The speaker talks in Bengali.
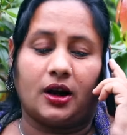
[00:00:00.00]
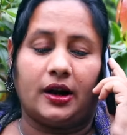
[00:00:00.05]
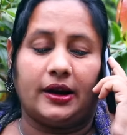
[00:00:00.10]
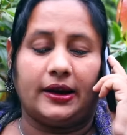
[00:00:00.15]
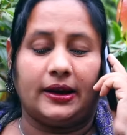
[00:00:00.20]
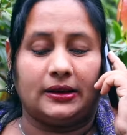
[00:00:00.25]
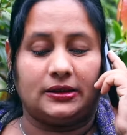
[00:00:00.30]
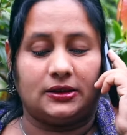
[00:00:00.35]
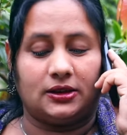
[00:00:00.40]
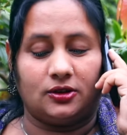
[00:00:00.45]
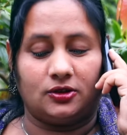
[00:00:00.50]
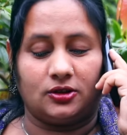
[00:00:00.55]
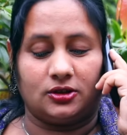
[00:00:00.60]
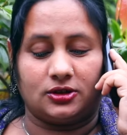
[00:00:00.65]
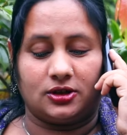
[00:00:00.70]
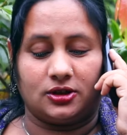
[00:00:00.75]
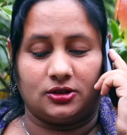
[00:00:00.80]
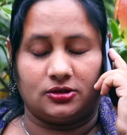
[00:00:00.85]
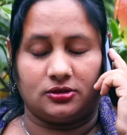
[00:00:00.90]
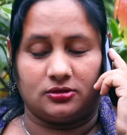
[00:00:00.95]
আর একটা
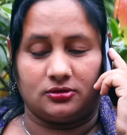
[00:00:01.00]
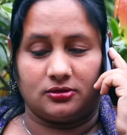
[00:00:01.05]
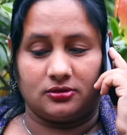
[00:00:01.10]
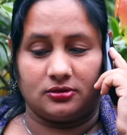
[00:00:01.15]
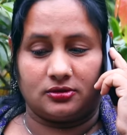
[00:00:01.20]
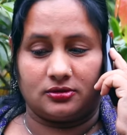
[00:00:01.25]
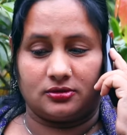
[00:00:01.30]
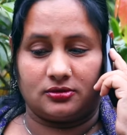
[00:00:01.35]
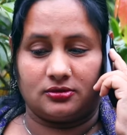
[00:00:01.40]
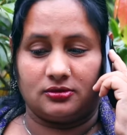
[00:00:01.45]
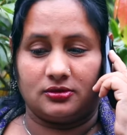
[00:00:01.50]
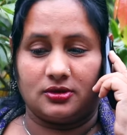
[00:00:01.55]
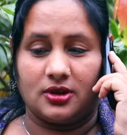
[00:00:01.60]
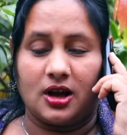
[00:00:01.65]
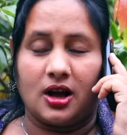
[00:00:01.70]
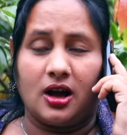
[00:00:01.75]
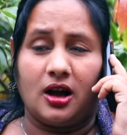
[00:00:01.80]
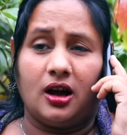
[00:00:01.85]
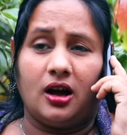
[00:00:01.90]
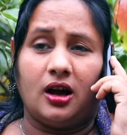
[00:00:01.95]
কথা শোনো
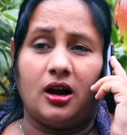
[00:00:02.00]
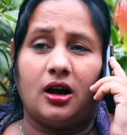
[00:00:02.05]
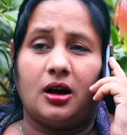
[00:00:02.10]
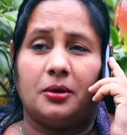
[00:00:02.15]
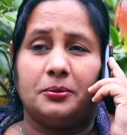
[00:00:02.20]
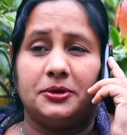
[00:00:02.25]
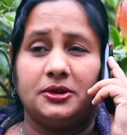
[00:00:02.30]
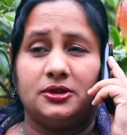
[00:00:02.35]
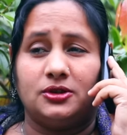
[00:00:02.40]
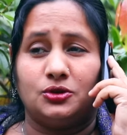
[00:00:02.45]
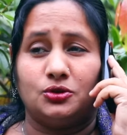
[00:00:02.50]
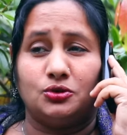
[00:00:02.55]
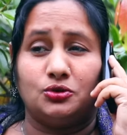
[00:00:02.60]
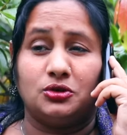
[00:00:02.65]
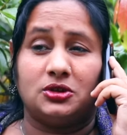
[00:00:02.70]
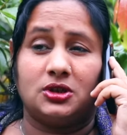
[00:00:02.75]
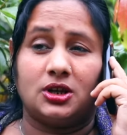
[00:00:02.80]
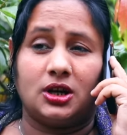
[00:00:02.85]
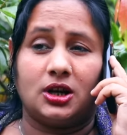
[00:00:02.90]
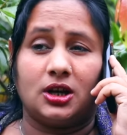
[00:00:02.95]
আমি
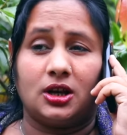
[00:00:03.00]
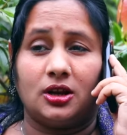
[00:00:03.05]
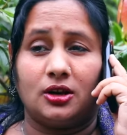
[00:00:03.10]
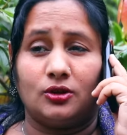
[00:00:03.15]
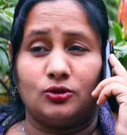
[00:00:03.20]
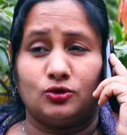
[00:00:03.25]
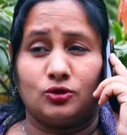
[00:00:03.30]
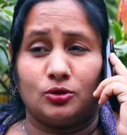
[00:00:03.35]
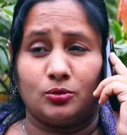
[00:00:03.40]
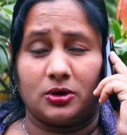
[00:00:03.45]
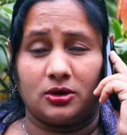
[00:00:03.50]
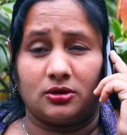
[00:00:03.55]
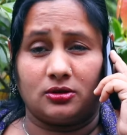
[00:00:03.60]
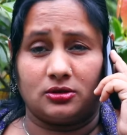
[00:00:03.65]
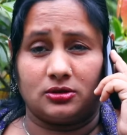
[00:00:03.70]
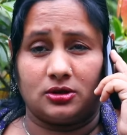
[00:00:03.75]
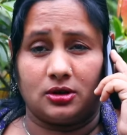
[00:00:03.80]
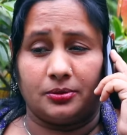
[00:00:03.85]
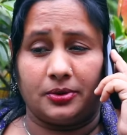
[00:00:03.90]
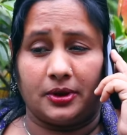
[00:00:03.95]
শুইতে গেলেও তোমার
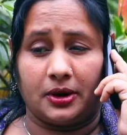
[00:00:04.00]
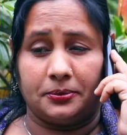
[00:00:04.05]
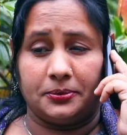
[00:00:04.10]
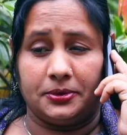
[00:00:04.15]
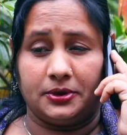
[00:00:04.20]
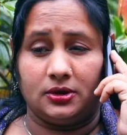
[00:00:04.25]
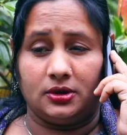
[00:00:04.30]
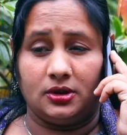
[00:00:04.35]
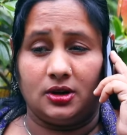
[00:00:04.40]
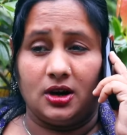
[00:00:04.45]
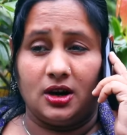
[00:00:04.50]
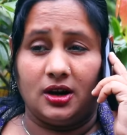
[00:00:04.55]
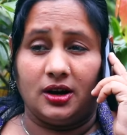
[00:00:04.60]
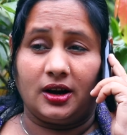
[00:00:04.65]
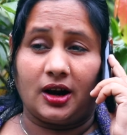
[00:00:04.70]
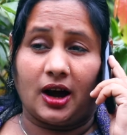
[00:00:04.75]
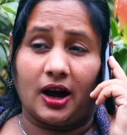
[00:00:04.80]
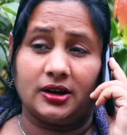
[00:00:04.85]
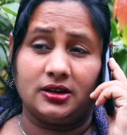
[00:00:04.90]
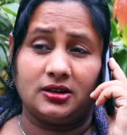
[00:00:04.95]
কথা ভাবি
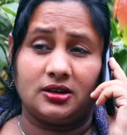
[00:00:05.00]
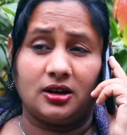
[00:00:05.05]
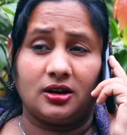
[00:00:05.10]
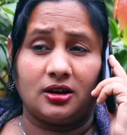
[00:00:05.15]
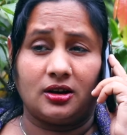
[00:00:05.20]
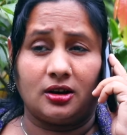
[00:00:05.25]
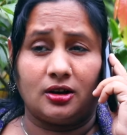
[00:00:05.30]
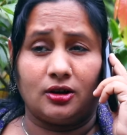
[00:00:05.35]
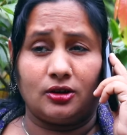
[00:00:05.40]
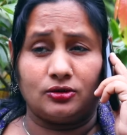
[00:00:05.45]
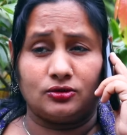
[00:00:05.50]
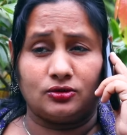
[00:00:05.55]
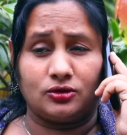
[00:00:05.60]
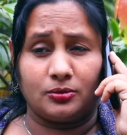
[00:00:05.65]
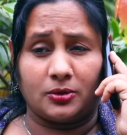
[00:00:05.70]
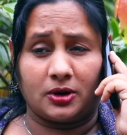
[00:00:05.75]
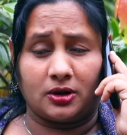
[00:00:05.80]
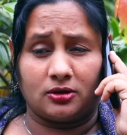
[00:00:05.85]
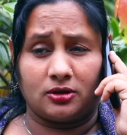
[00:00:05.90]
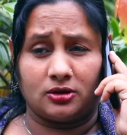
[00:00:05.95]
খাইতে গেলেও
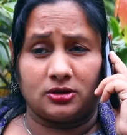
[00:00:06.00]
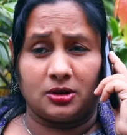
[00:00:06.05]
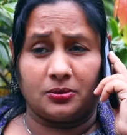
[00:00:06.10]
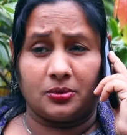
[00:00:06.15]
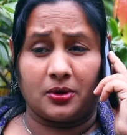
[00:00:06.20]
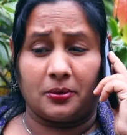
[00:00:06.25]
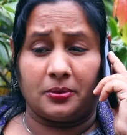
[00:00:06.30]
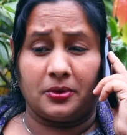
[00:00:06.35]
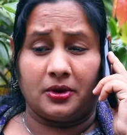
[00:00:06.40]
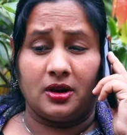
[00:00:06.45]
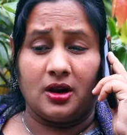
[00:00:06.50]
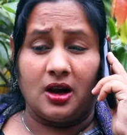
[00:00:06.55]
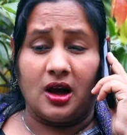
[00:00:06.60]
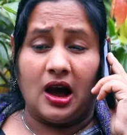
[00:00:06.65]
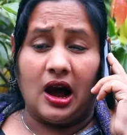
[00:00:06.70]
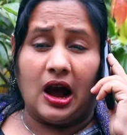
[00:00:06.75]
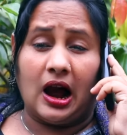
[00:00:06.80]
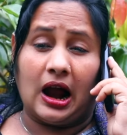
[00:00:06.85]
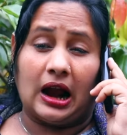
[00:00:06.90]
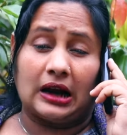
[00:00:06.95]
তোমার কথা ভাবি
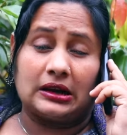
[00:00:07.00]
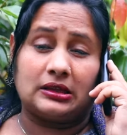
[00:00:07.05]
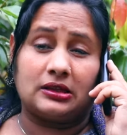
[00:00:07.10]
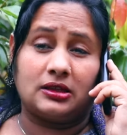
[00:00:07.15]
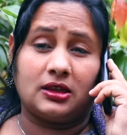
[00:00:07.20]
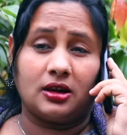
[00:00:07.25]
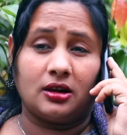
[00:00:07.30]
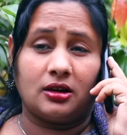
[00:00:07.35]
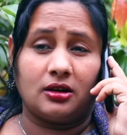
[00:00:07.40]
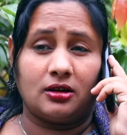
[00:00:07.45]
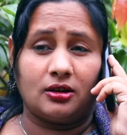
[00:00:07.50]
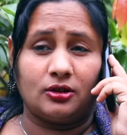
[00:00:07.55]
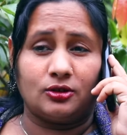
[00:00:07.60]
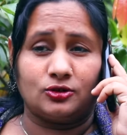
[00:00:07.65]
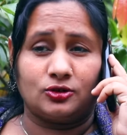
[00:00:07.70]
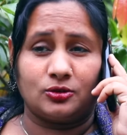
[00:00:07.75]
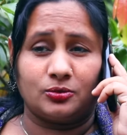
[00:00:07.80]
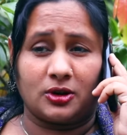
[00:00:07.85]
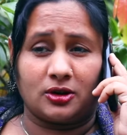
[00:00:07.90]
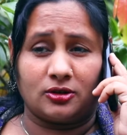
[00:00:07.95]
হাঁটতে গেলেও
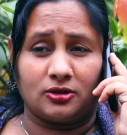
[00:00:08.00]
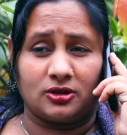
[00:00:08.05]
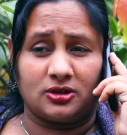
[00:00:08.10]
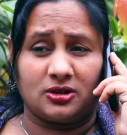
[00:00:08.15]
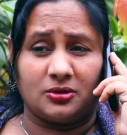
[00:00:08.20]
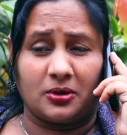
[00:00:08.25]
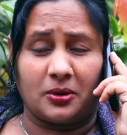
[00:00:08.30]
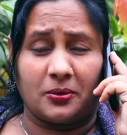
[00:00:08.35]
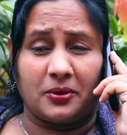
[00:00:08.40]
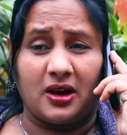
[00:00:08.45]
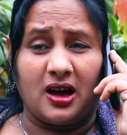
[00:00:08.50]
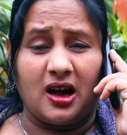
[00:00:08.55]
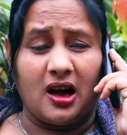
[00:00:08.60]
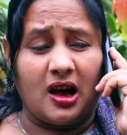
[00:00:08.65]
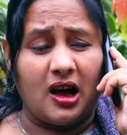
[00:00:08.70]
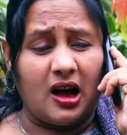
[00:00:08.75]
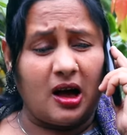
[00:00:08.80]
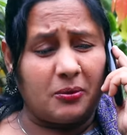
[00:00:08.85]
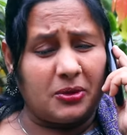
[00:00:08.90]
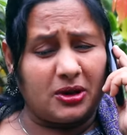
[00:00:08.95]
তোমার কথা ভাবি
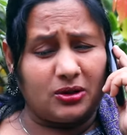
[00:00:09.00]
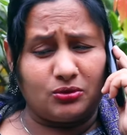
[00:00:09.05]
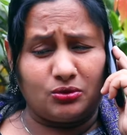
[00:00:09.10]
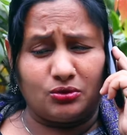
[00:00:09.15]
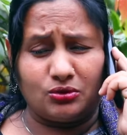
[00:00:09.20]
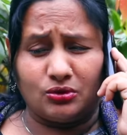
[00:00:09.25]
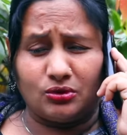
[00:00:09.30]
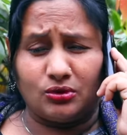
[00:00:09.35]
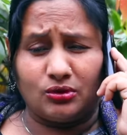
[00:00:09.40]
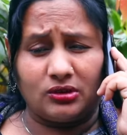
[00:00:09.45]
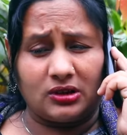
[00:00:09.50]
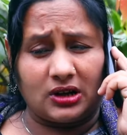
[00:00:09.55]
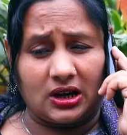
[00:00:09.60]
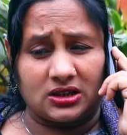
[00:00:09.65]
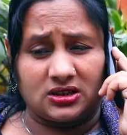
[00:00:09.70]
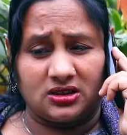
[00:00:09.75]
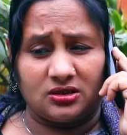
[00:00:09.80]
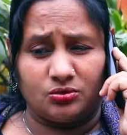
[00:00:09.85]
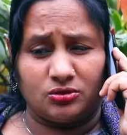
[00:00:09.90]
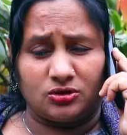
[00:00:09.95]
আমার কোনো
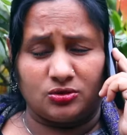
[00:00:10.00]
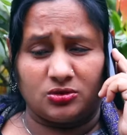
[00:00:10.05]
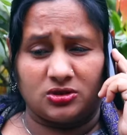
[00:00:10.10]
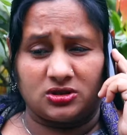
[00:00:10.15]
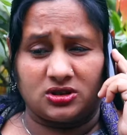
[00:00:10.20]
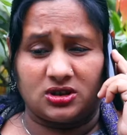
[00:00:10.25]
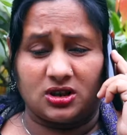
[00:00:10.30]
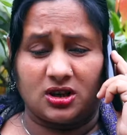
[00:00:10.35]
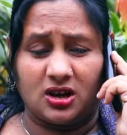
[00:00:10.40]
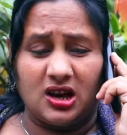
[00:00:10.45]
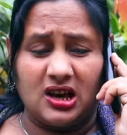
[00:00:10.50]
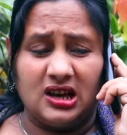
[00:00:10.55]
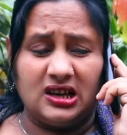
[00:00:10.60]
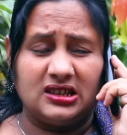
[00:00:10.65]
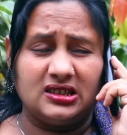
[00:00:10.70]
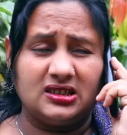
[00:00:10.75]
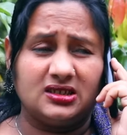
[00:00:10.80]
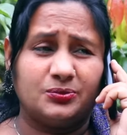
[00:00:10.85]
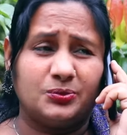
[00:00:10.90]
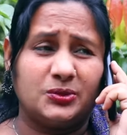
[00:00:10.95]
কাজে মন বসে না
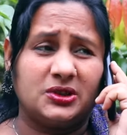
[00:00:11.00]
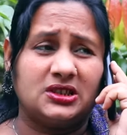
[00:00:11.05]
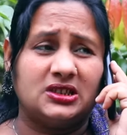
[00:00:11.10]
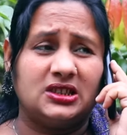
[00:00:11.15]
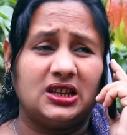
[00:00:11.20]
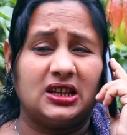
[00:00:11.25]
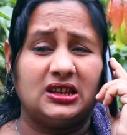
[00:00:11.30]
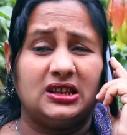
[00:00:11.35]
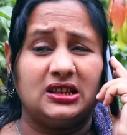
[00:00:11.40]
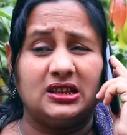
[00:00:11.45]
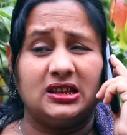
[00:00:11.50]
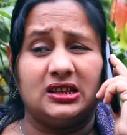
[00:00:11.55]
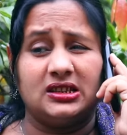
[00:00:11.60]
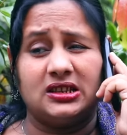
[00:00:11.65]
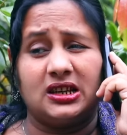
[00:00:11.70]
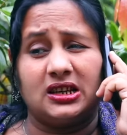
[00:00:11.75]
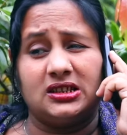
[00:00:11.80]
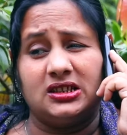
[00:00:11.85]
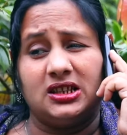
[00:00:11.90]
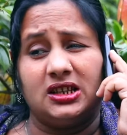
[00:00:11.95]
যেদিকে
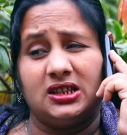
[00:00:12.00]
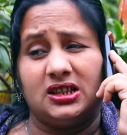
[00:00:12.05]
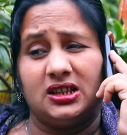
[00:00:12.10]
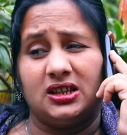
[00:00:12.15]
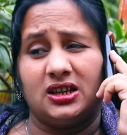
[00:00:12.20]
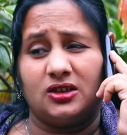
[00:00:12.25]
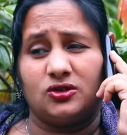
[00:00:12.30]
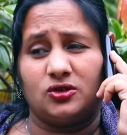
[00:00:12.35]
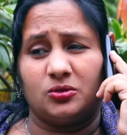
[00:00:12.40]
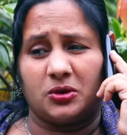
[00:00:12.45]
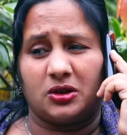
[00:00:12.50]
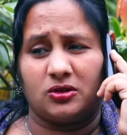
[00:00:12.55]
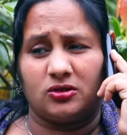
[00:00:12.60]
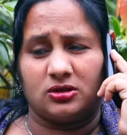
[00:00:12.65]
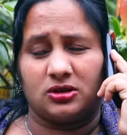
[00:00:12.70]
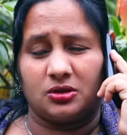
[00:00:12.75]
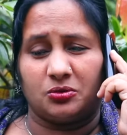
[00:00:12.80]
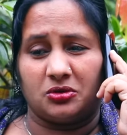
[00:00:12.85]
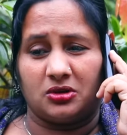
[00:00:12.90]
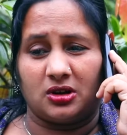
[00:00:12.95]
যায় সেদিকে তোমার
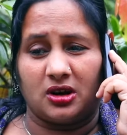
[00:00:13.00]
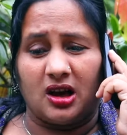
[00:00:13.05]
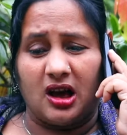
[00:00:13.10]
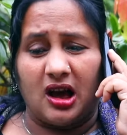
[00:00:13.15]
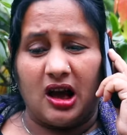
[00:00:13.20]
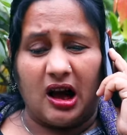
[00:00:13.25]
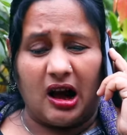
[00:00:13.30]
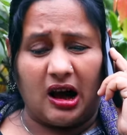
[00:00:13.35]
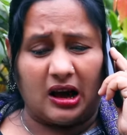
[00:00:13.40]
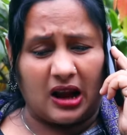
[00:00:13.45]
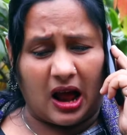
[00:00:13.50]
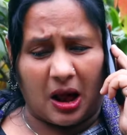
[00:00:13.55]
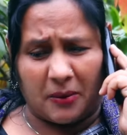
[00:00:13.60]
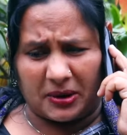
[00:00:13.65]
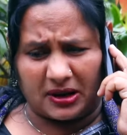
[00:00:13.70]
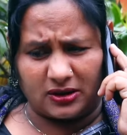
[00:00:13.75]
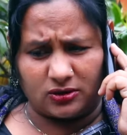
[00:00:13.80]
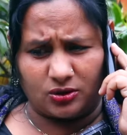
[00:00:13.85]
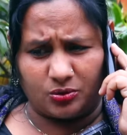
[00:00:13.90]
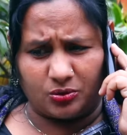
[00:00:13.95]
কথা মনে হয় আর
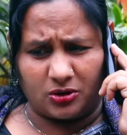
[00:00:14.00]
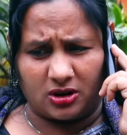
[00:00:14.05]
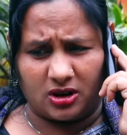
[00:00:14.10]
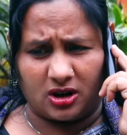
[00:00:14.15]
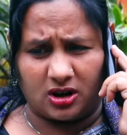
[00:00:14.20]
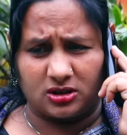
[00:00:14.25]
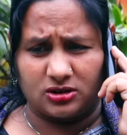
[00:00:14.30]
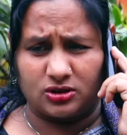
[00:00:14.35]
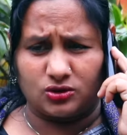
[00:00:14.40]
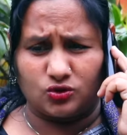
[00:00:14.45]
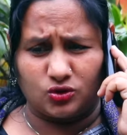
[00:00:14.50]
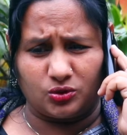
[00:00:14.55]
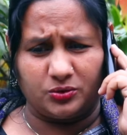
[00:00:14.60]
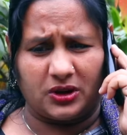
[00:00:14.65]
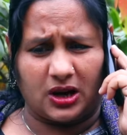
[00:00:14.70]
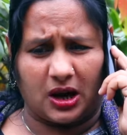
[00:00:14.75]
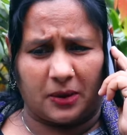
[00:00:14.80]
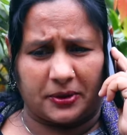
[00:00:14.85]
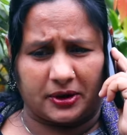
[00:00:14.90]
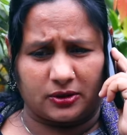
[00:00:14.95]
আমার তো মনে হয় না যে
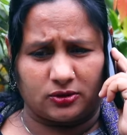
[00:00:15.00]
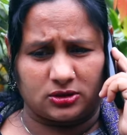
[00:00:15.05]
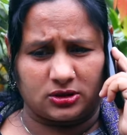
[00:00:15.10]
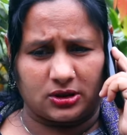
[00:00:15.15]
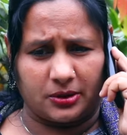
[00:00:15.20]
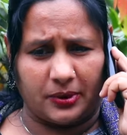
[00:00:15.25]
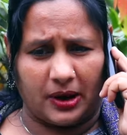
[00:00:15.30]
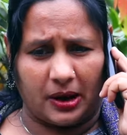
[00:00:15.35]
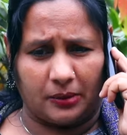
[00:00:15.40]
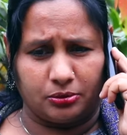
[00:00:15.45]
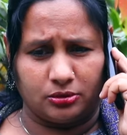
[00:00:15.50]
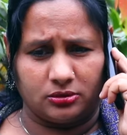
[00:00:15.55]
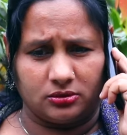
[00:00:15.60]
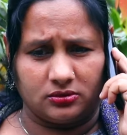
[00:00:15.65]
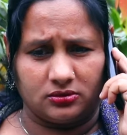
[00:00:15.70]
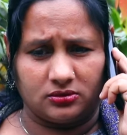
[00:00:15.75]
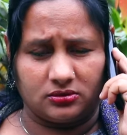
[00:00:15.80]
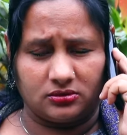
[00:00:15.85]
তুমি আমার কথা ভাবো